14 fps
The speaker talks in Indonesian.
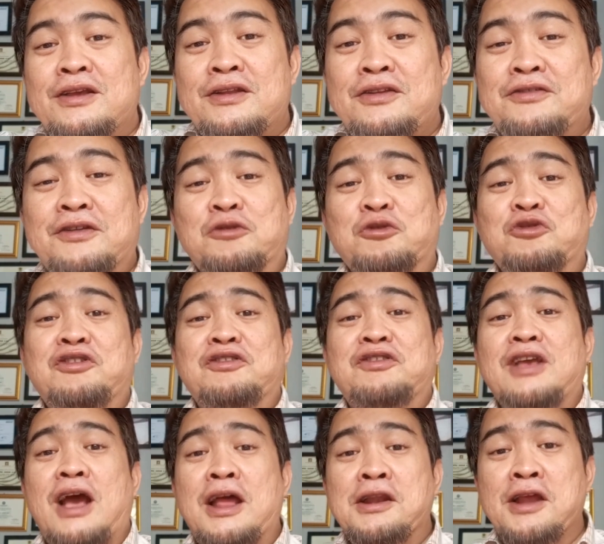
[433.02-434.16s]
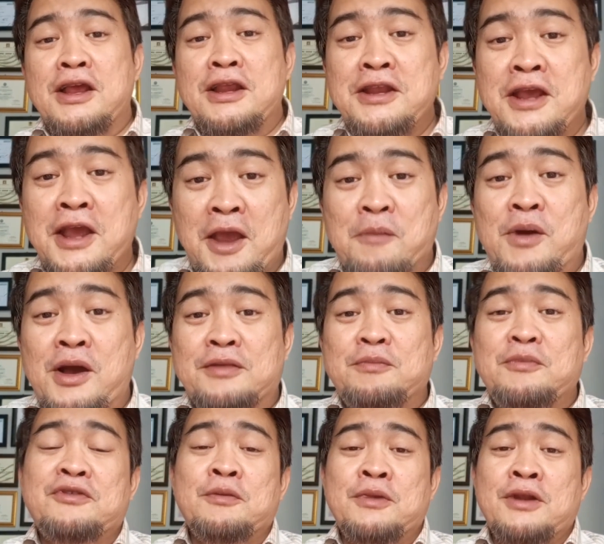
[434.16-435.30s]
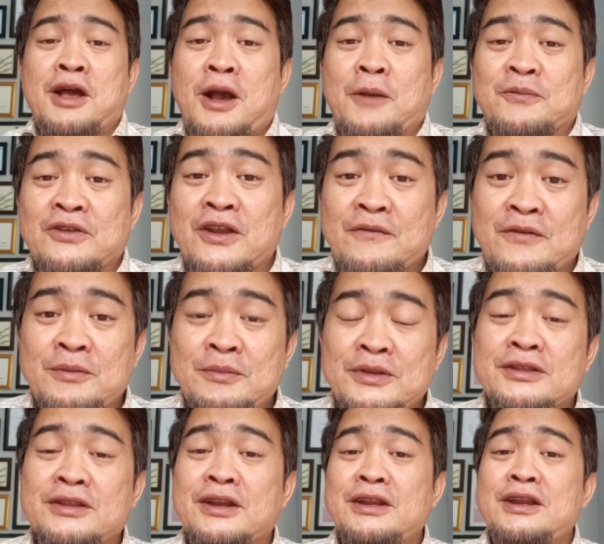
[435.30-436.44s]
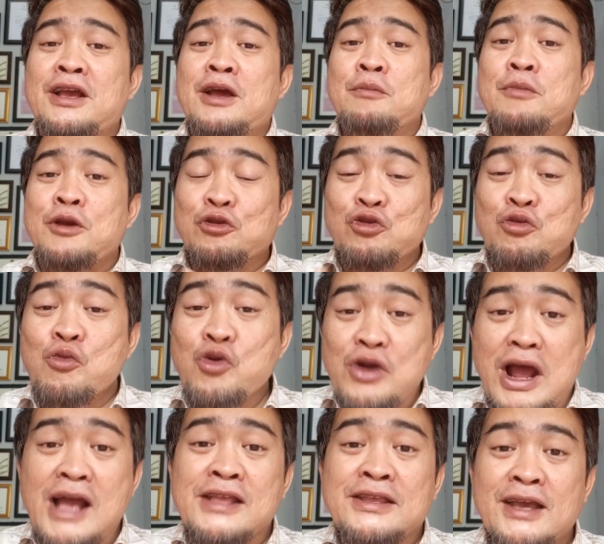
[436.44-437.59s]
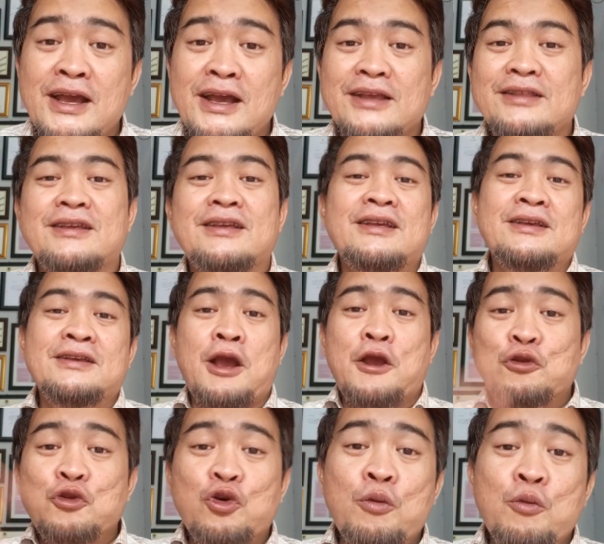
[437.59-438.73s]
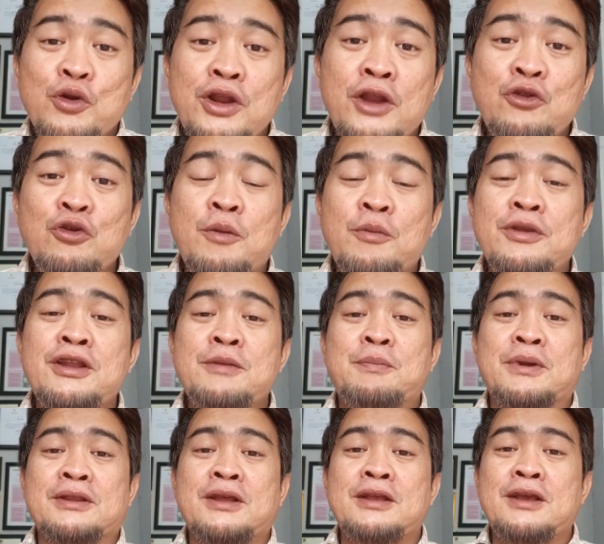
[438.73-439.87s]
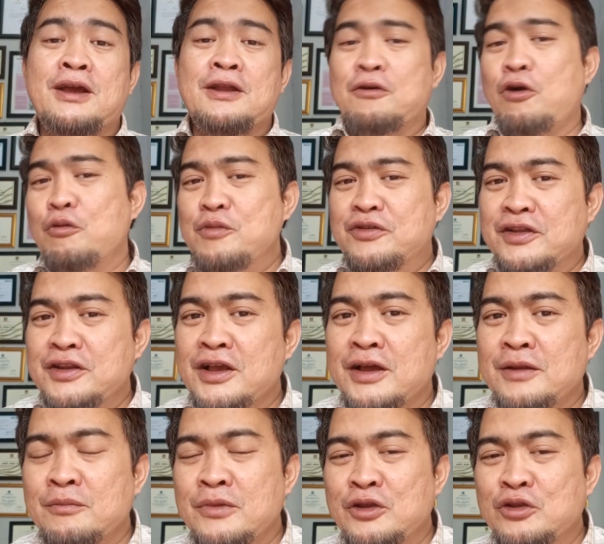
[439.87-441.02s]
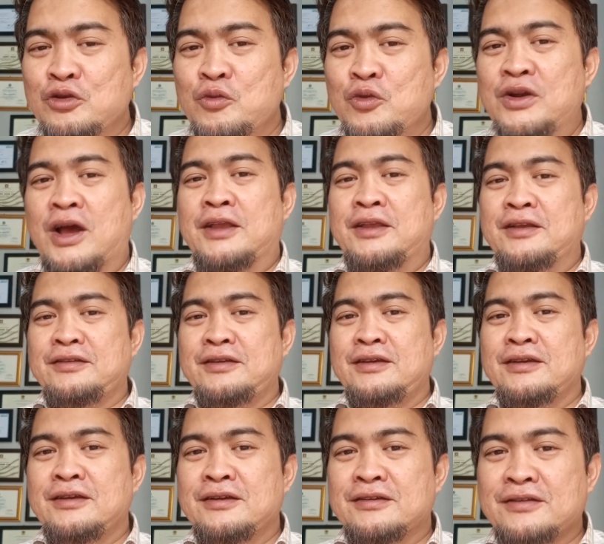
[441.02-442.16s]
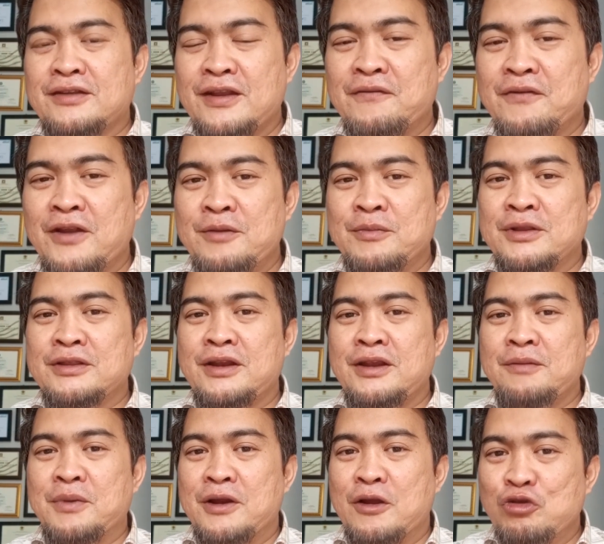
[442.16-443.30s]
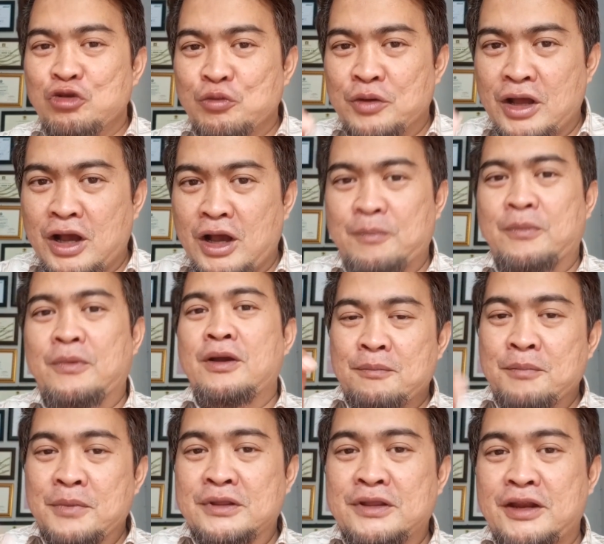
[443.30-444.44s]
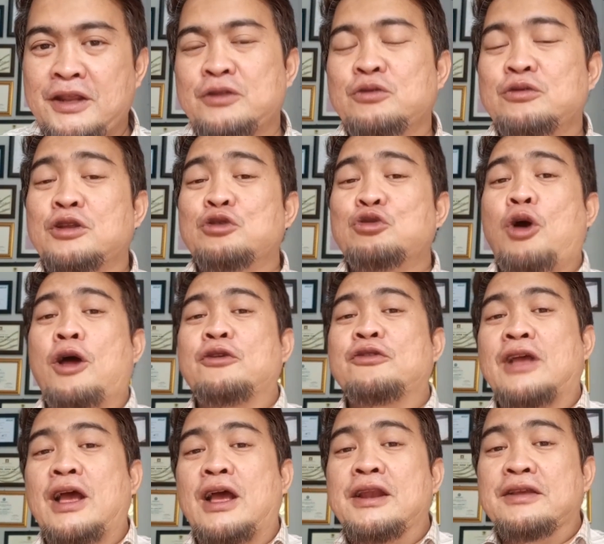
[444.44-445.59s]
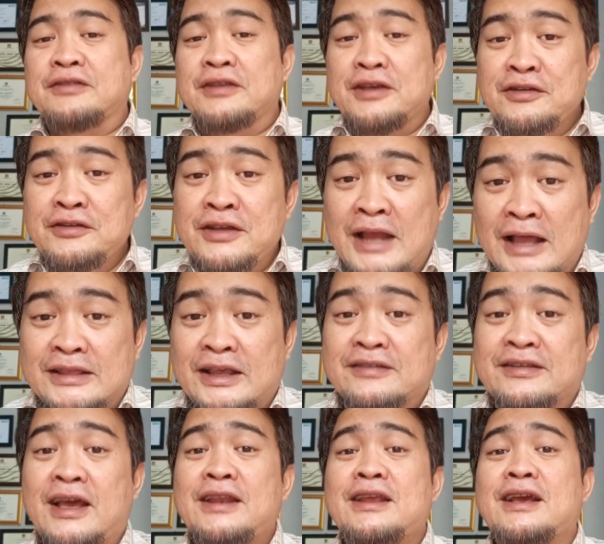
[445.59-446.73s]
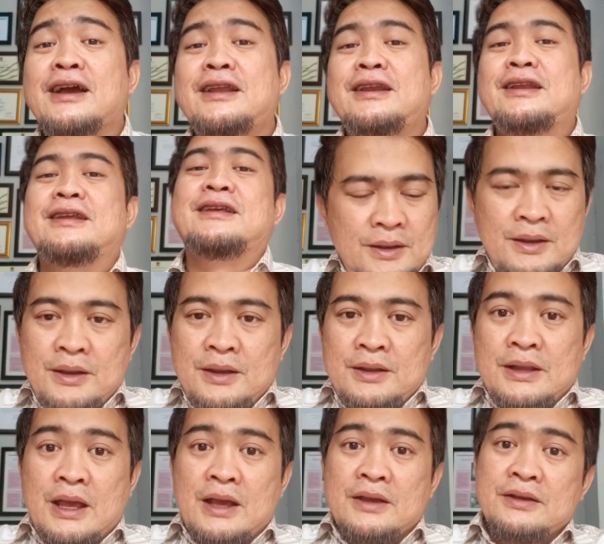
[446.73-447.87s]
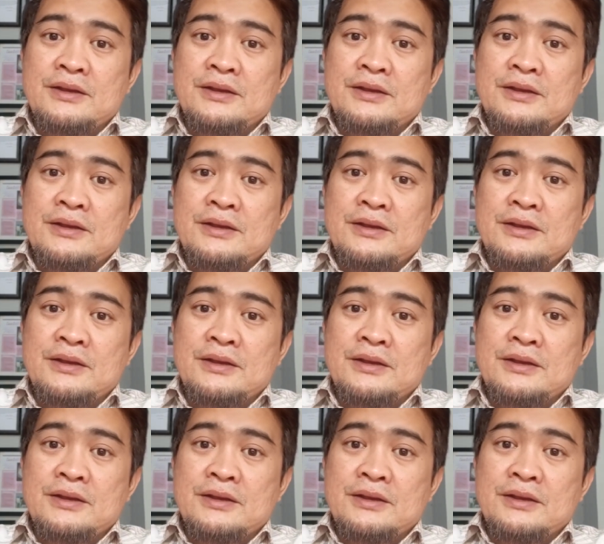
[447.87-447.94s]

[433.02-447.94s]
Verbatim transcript: Di satu sisi Anda ini hebat bisa menangkap selevel menteri dengan begitu mudahnya gitu. Yang itu kemudian juga menjadi pertanyaan kok bisa dengan begitu mudahnya sih selevelan menteri padahal untuk menangkap menteri itu tentu harus ada seizin atasannya kan. Nah,